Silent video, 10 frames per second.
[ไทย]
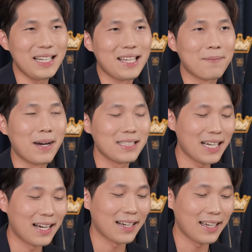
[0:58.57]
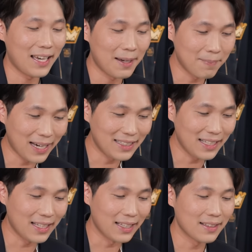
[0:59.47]
ดีๆมาจาก
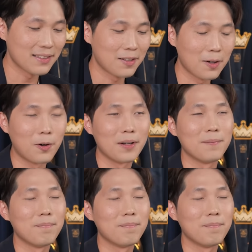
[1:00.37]
MIT Sloan